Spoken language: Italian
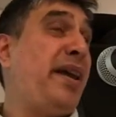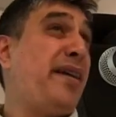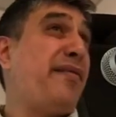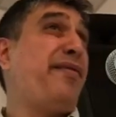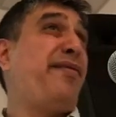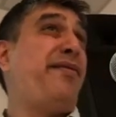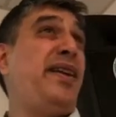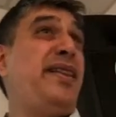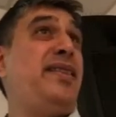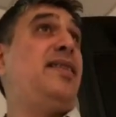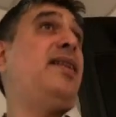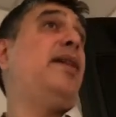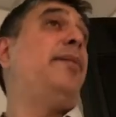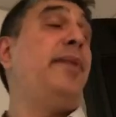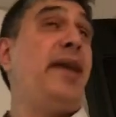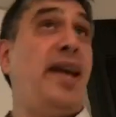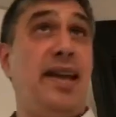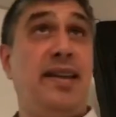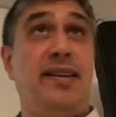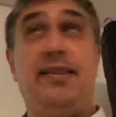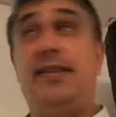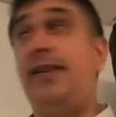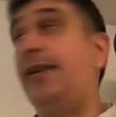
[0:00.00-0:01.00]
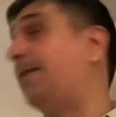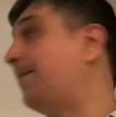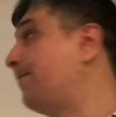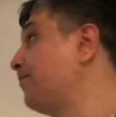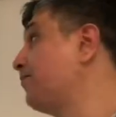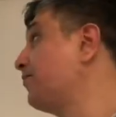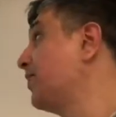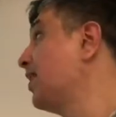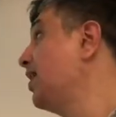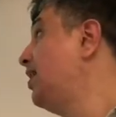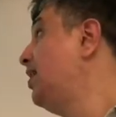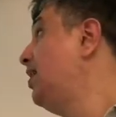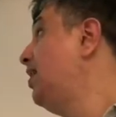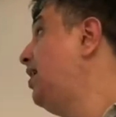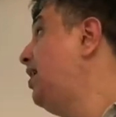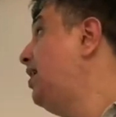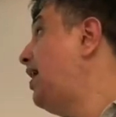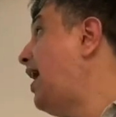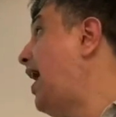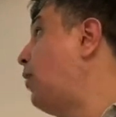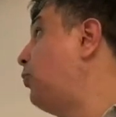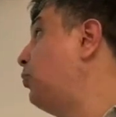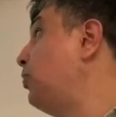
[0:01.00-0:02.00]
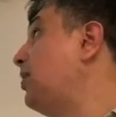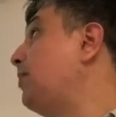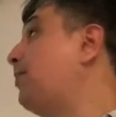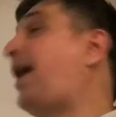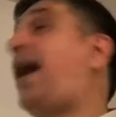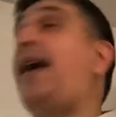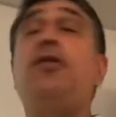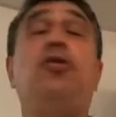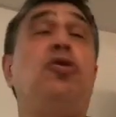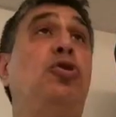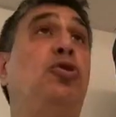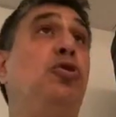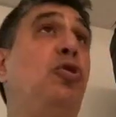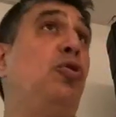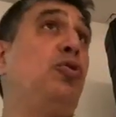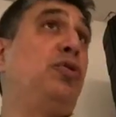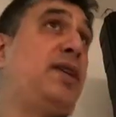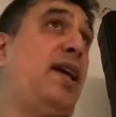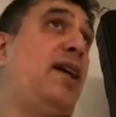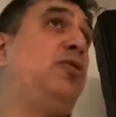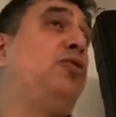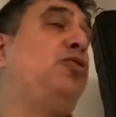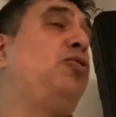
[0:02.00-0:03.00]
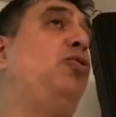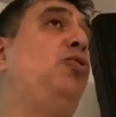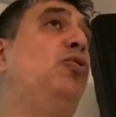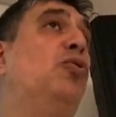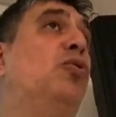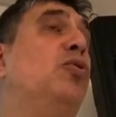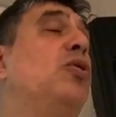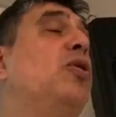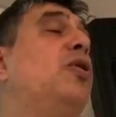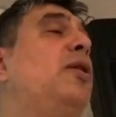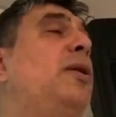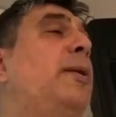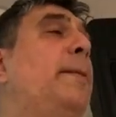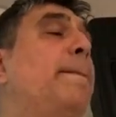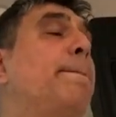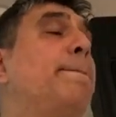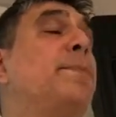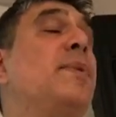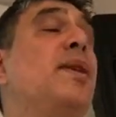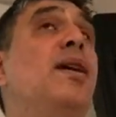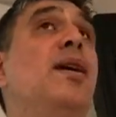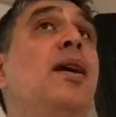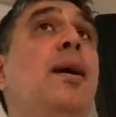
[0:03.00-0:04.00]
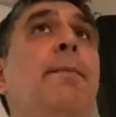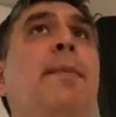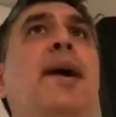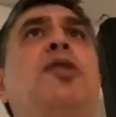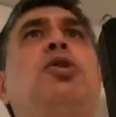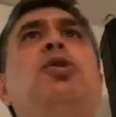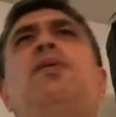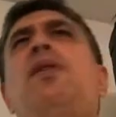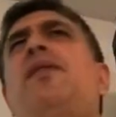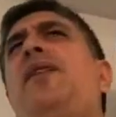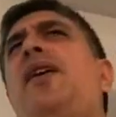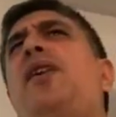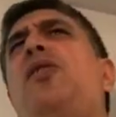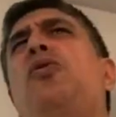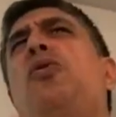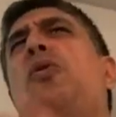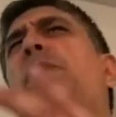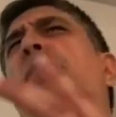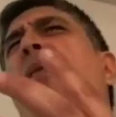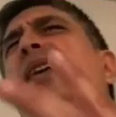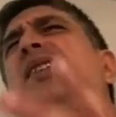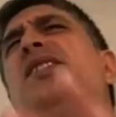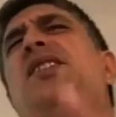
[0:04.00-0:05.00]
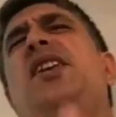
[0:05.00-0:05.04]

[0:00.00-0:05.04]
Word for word: perfettamente. È un libretto non tanto lungo, ma dove vengono